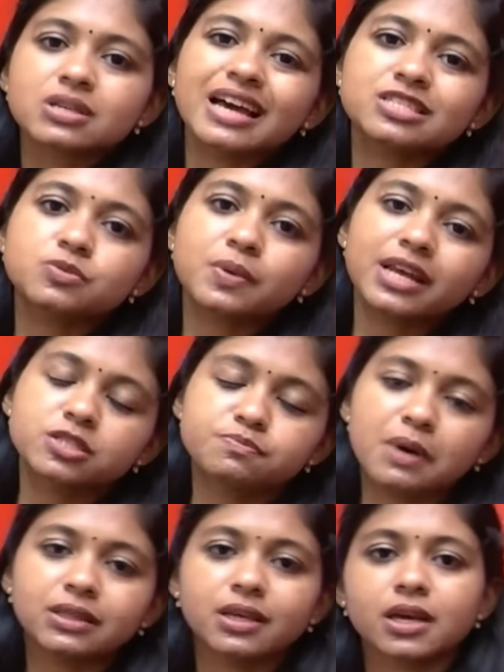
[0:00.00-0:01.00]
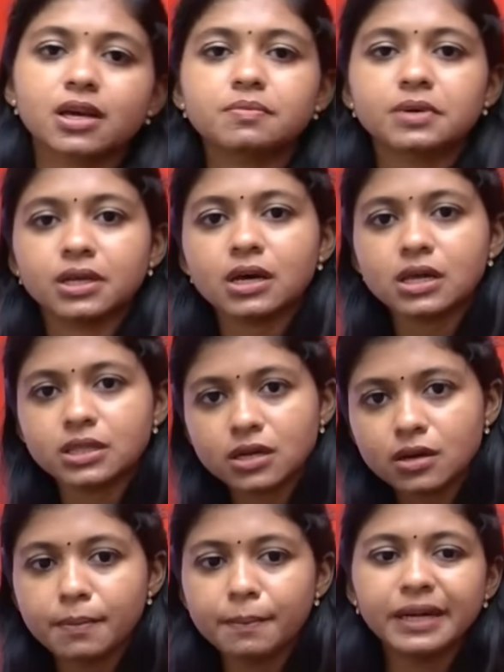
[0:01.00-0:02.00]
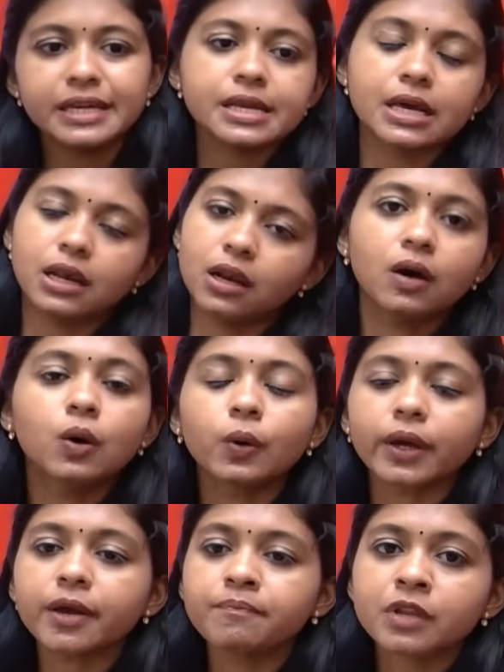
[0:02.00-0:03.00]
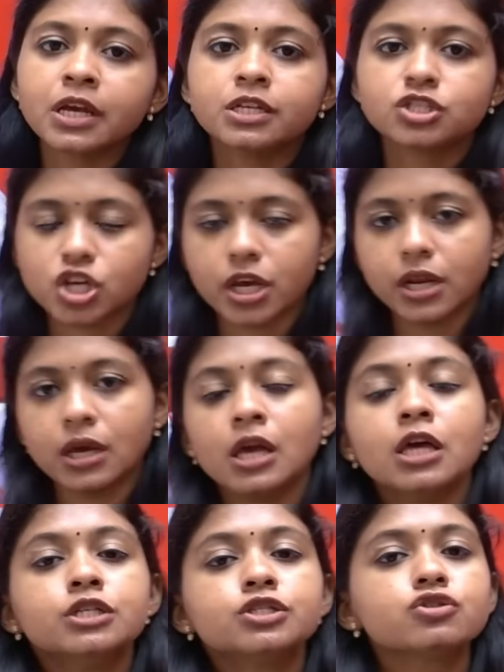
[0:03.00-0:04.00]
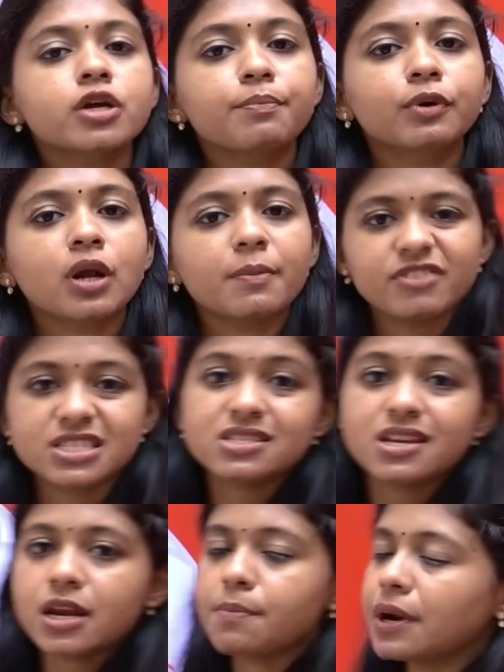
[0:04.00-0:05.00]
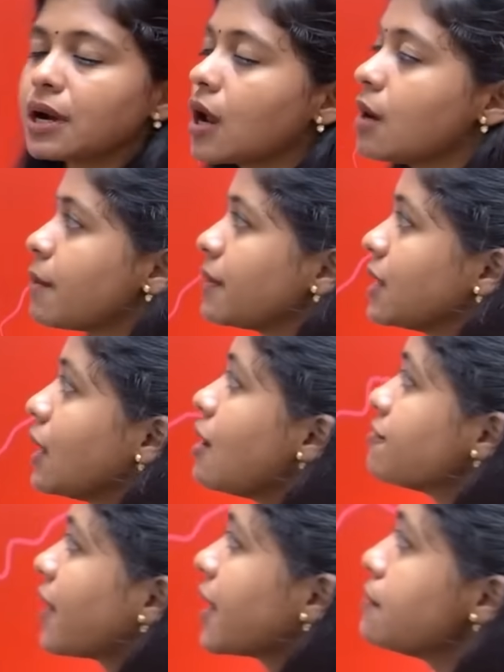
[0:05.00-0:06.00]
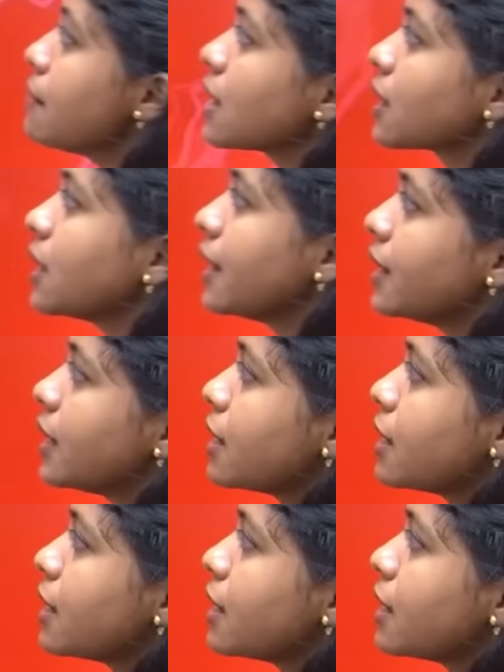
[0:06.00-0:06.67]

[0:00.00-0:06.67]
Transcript: ஆஸ் வெல் அஸ் பார்த்தீங்க அப்படின்னா அந்த மெட்டீரியல் ஓகே சரி ஸோ இப்போ நம்ம ஃபஸ்ட்டு என்ன பண்ணலாம் அப்படின்னா ஃபைவ் மார்க்கில் என்னென்ன